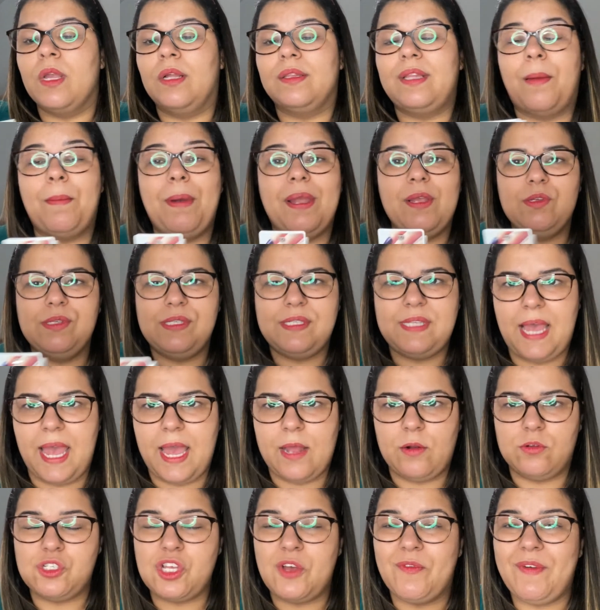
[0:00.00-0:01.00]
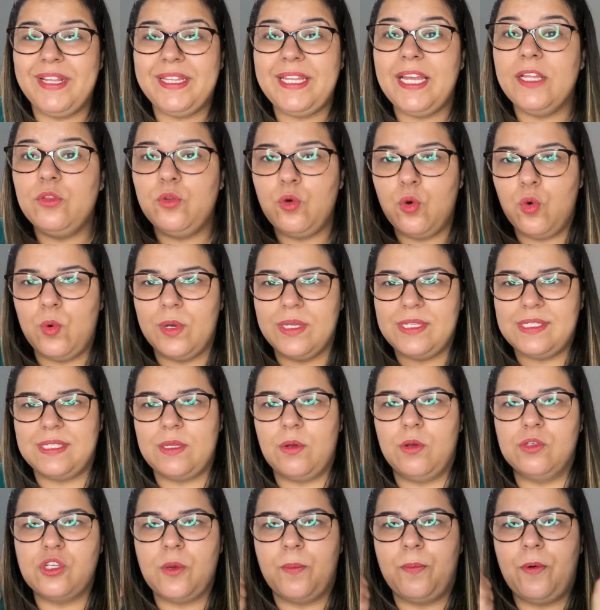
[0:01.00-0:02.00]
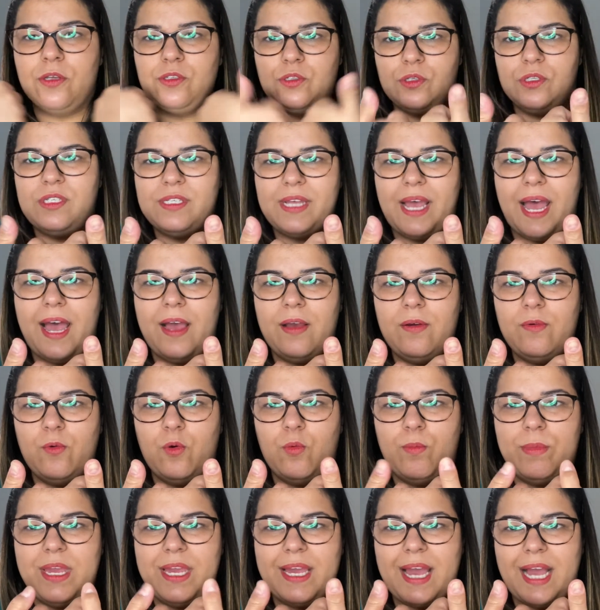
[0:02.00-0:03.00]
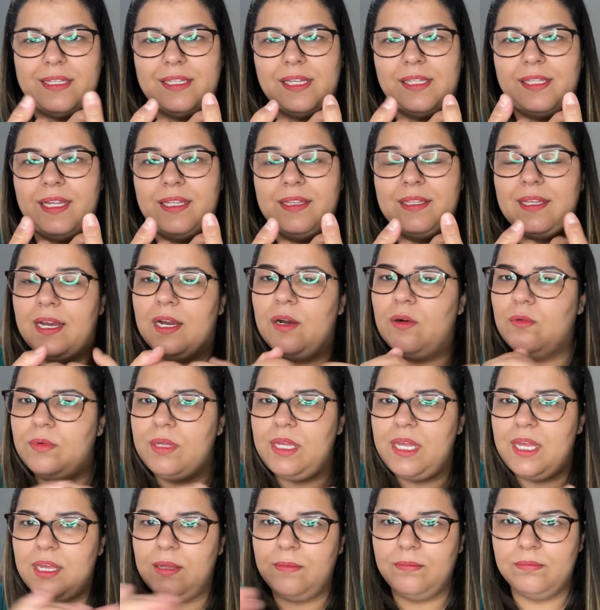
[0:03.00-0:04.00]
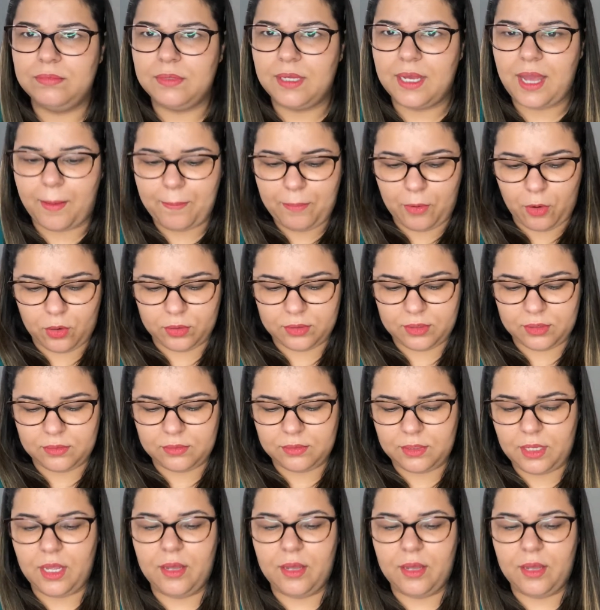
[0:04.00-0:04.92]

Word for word: Tamanho zero, só vai ter duas, então eu só posso usar uma em cada dedão e acabou.